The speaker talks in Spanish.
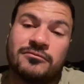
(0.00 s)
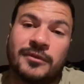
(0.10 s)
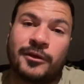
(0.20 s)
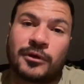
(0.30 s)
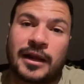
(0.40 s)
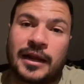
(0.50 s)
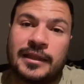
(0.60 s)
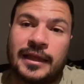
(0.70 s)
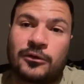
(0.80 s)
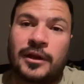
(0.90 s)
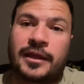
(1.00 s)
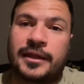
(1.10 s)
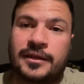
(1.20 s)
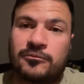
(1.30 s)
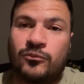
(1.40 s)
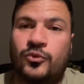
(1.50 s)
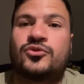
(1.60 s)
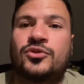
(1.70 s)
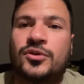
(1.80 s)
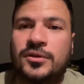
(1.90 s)
es una realidad con la que
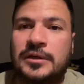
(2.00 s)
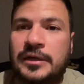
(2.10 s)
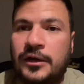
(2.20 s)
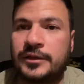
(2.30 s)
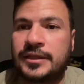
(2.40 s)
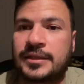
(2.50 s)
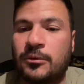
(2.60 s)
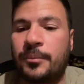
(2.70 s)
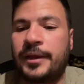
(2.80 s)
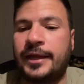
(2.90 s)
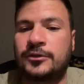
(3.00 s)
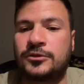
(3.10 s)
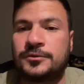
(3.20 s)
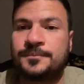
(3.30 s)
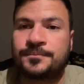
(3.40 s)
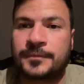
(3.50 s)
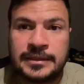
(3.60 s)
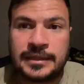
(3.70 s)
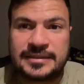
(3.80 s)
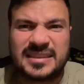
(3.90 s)
muchos ahorita estamos peleando.
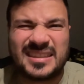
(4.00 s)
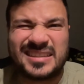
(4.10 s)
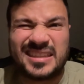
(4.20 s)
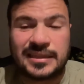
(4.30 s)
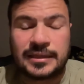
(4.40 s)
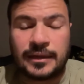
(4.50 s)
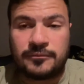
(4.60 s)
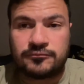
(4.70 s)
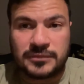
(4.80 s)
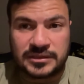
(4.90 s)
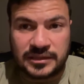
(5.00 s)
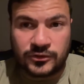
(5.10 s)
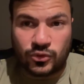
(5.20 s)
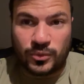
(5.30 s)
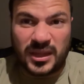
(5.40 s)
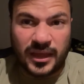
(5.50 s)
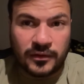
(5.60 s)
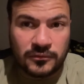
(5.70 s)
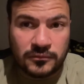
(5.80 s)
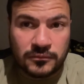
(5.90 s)
A ciencia cierta, me siento
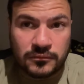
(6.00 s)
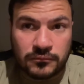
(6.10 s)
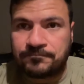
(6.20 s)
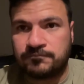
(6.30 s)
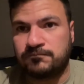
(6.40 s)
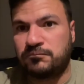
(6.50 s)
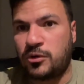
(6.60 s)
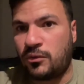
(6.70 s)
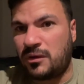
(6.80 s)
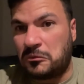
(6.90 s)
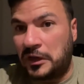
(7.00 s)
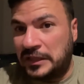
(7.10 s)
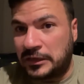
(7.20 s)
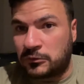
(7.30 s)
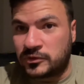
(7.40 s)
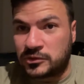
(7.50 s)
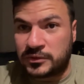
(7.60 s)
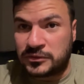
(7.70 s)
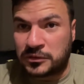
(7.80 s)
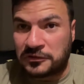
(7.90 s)
bien. Un poco de molestia como si
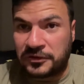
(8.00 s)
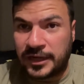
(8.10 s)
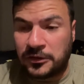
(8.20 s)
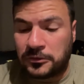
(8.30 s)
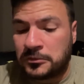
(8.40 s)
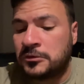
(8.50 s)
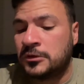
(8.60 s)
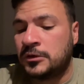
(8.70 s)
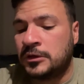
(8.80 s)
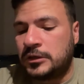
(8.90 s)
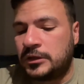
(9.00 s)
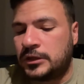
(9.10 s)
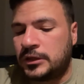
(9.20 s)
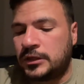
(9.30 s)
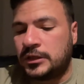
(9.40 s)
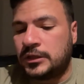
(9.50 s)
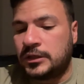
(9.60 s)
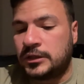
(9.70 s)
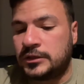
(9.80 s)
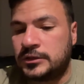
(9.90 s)
tuviese un resfriado.
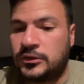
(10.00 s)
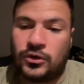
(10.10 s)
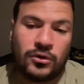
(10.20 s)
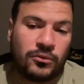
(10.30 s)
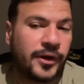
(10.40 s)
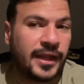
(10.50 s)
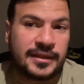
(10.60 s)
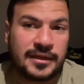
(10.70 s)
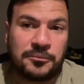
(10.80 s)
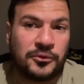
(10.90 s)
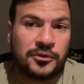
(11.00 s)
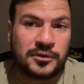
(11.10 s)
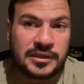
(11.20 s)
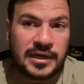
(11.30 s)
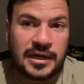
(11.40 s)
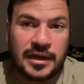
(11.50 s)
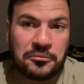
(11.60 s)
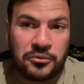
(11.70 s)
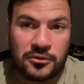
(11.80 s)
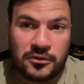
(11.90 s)
Y no voy a estar pudiendo entrenar
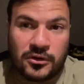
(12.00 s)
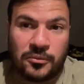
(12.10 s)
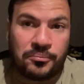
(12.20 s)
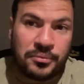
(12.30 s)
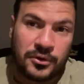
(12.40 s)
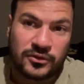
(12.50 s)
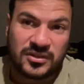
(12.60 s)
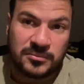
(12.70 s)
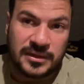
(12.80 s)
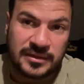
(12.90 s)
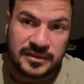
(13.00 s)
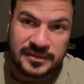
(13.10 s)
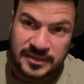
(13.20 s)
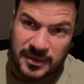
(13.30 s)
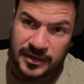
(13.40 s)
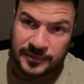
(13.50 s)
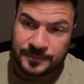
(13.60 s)
por las próximas semanas.